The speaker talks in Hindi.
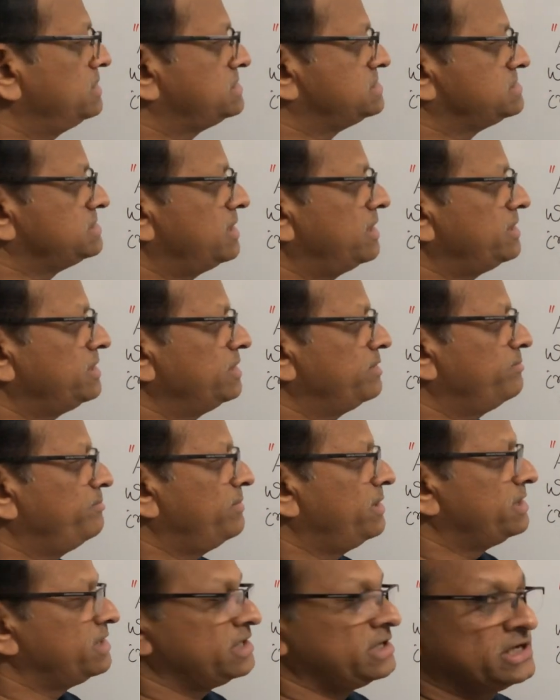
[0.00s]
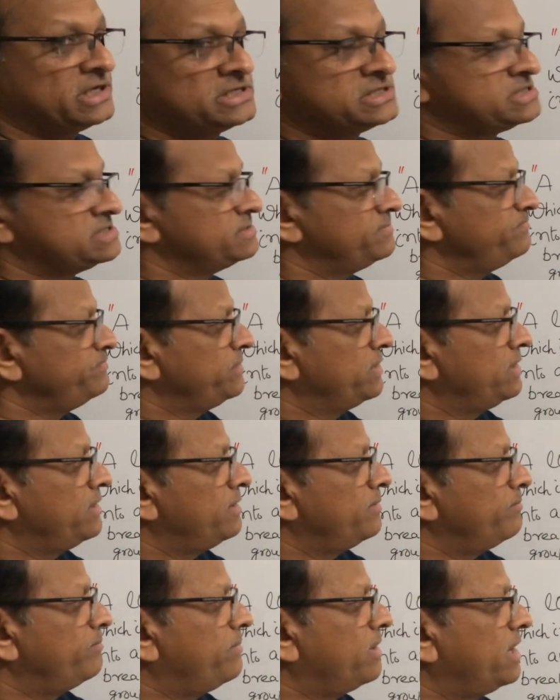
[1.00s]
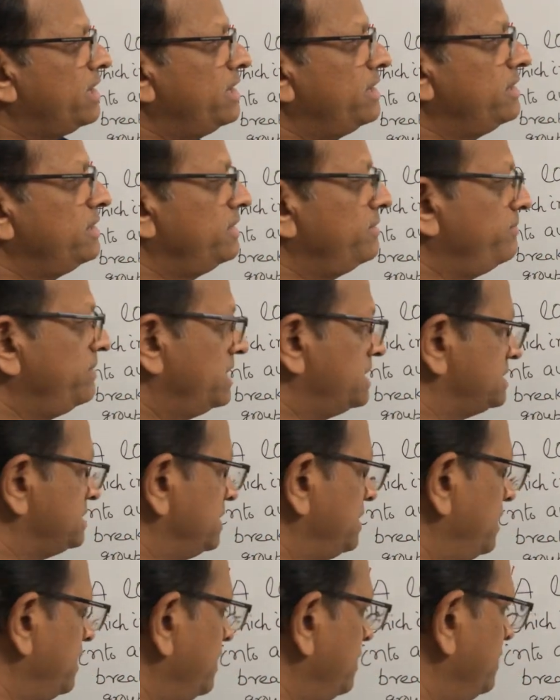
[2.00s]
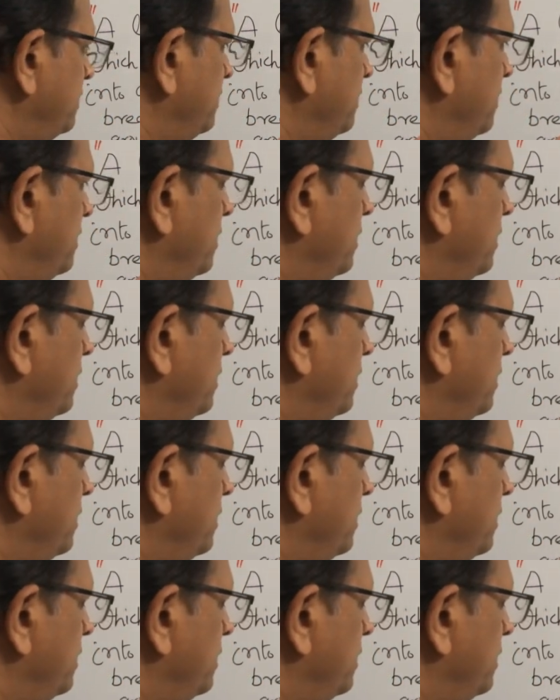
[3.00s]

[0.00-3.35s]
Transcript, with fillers: स्टार्टिंग मटेरियल्स by imaginary